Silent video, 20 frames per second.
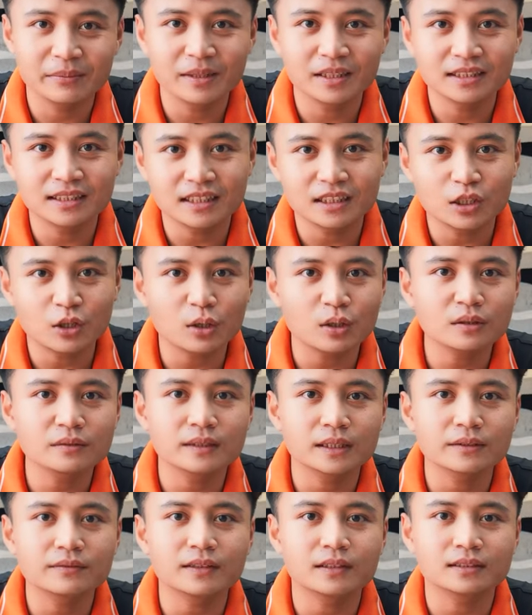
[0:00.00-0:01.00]
thì mình sẽ nói
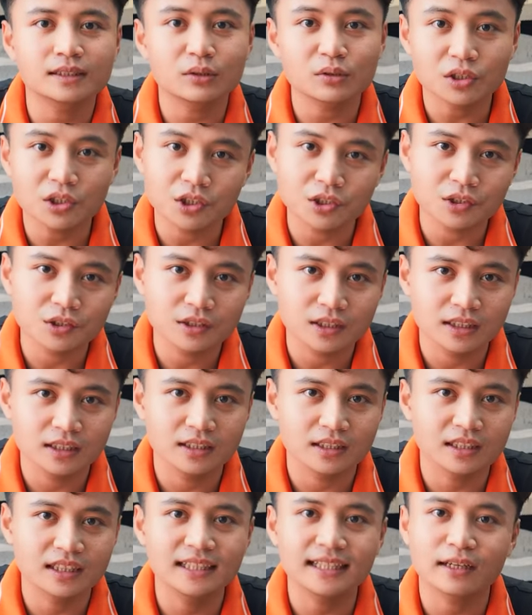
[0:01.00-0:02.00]
về cái phần treo tường.
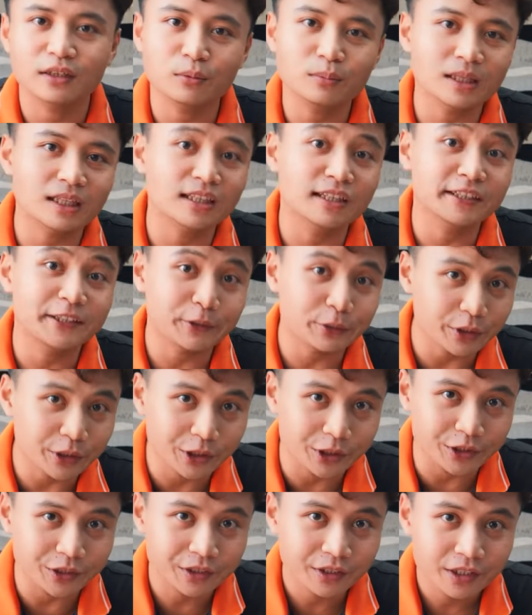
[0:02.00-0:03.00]
Thì khi nào chúng ta nên treo
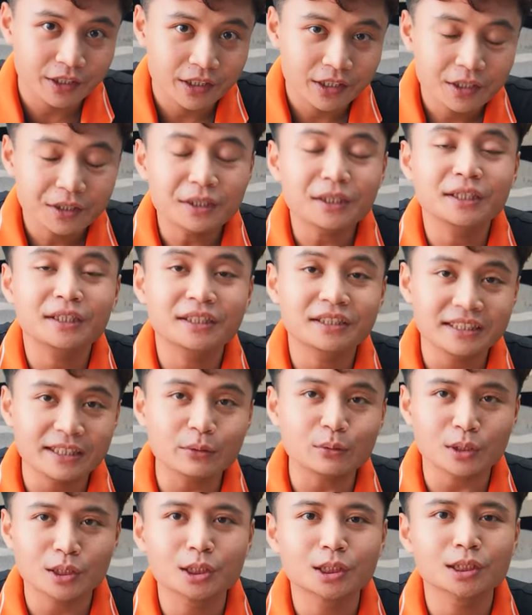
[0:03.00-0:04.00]
tường? Thì
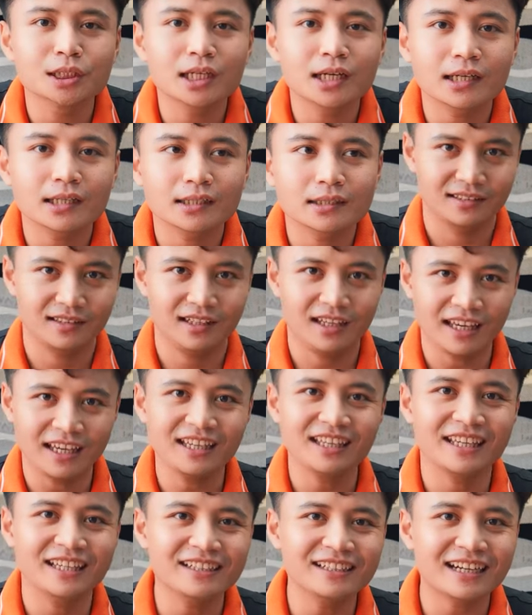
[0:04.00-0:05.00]
treo tường á
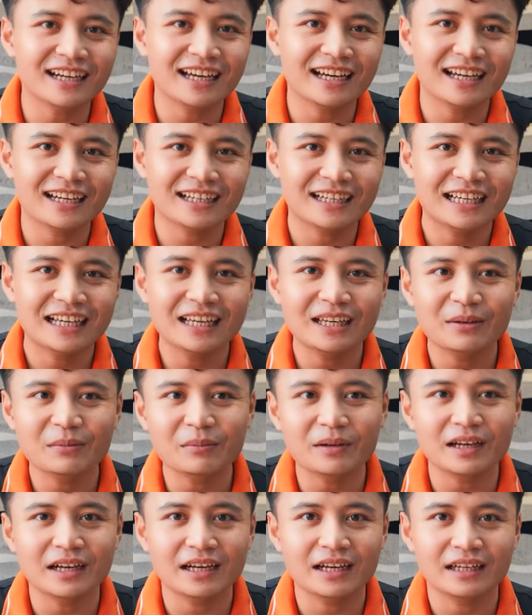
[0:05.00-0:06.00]
chỉ diễn ra khi
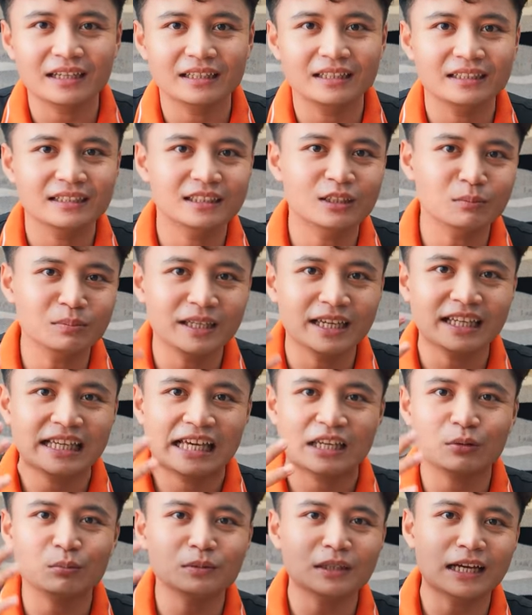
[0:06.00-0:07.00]
mà không gian
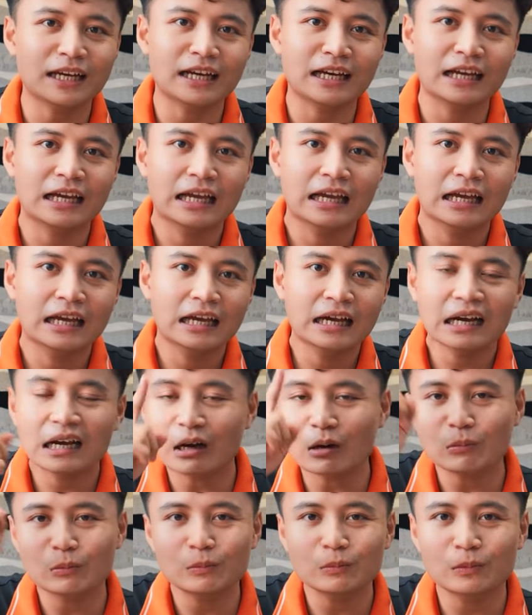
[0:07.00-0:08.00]
nhà chúng ta
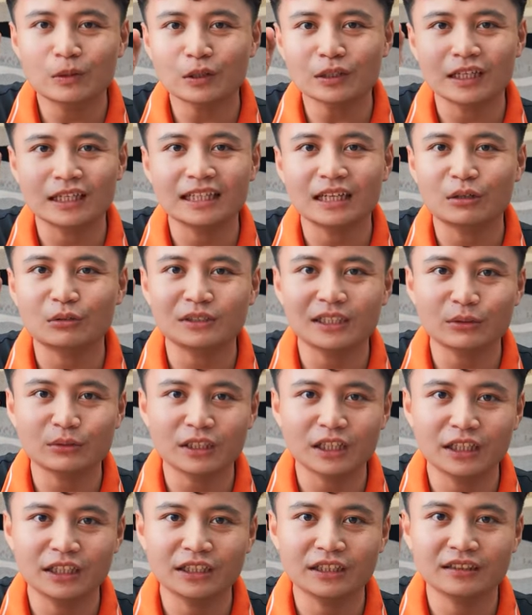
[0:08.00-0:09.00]
không có thể nào treo
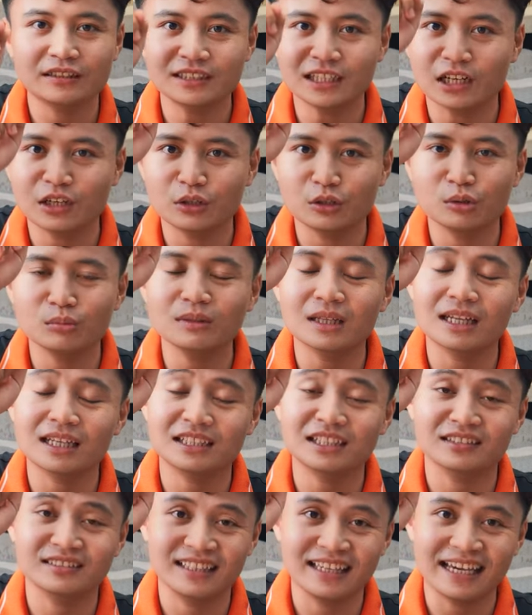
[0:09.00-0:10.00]
ti, trần chúng ta là
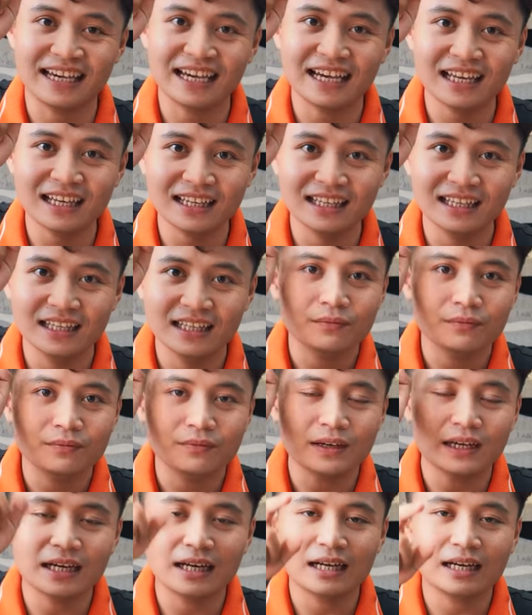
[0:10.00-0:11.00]
trần giả,
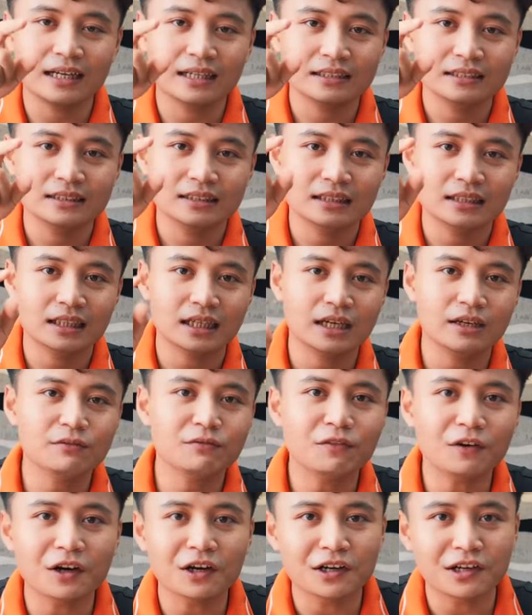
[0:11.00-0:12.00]
và cái
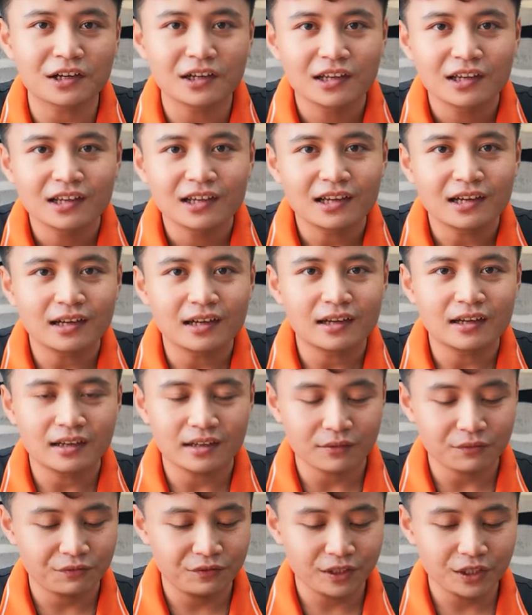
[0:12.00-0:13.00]
phần
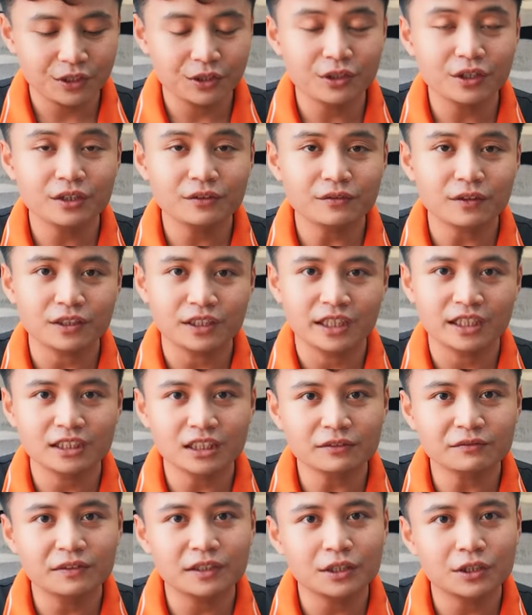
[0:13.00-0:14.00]
à, phía dưới, phần diện
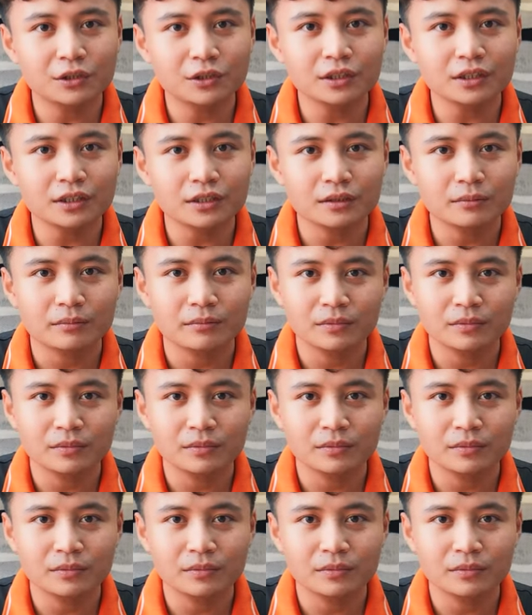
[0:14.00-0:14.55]
tích phía dưới